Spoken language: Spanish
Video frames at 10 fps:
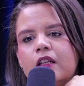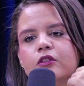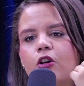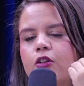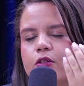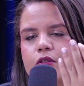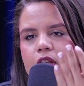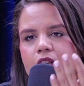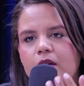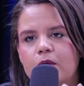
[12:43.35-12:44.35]
Todos
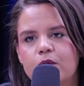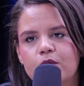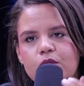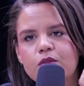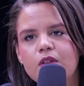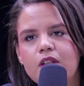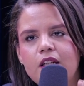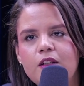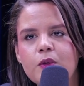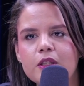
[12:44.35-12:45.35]
tenemos
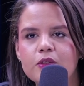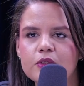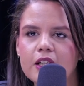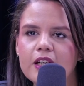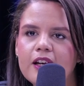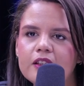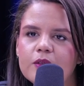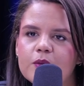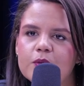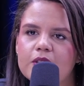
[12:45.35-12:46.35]
eh, nuestros
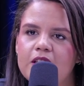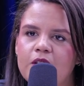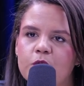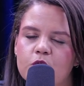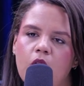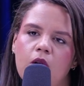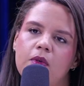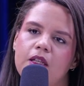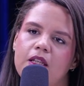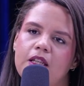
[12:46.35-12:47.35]
secretos y usual
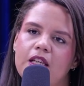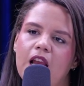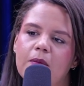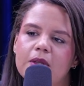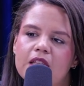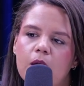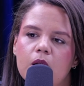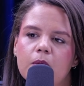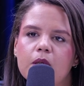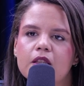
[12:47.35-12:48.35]
y,
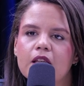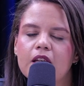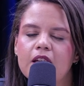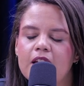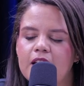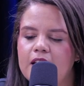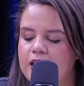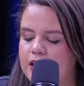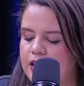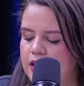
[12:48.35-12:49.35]
lamentablemente
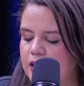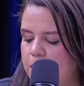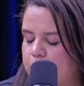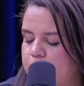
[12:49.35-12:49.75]
eh,